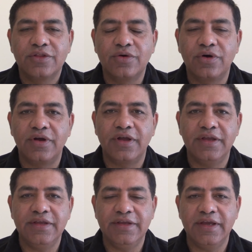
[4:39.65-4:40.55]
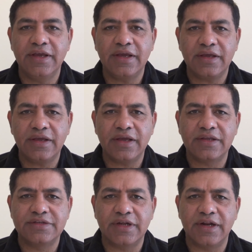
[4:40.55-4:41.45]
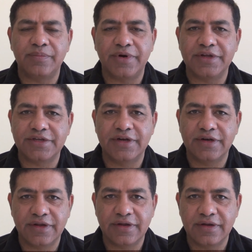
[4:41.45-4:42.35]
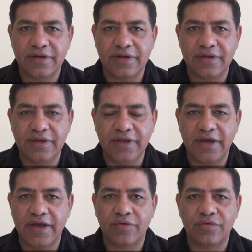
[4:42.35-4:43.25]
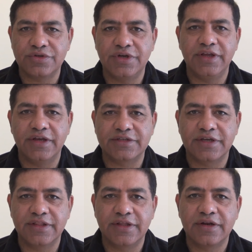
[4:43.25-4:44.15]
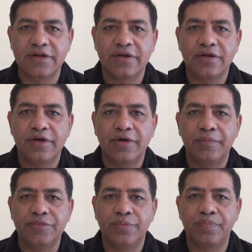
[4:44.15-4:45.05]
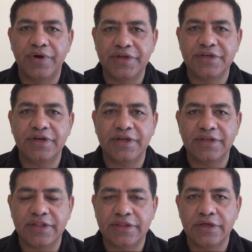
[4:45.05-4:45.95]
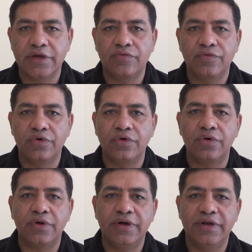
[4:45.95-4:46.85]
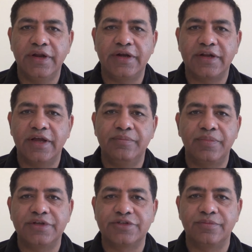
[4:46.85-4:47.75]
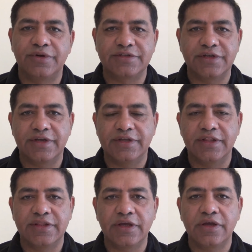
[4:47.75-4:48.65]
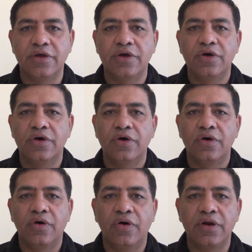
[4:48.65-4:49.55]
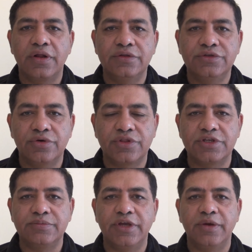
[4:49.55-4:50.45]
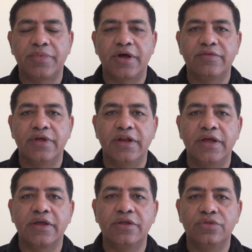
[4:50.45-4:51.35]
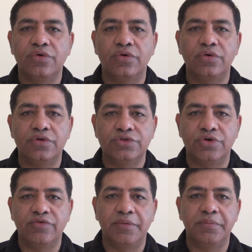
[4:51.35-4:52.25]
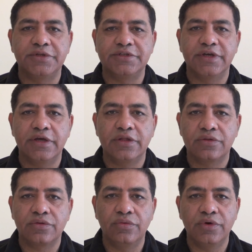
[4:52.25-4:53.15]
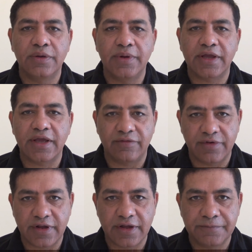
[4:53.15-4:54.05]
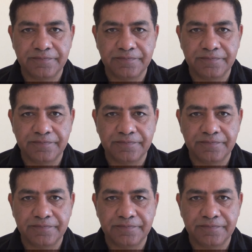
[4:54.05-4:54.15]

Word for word: तो ये एक जनरल प्रडिक्शन ही है कुछ नहीं है इसके अंदर जो प्रडिक्शन की जाती है वो डेट टाइम प्लेस ऑफ बर्थ से की जाती है और ज्योतिष में यह प्रावधान है कि दो जुड़वा बच्चे हैं तो उनको में क्या फ़र्क है